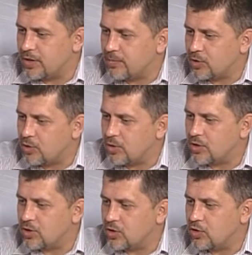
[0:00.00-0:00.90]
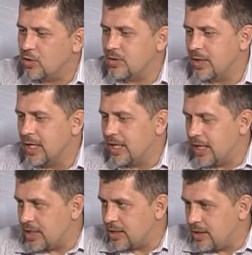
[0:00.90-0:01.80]
нам, что нас ждет С
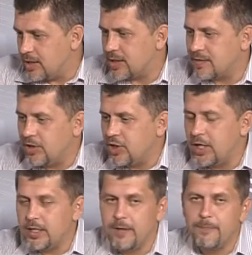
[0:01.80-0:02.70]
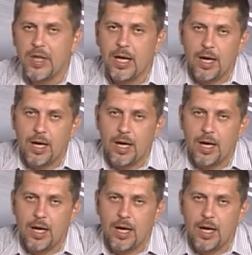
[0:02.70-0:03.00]
удовольствием. Из, из развлечений.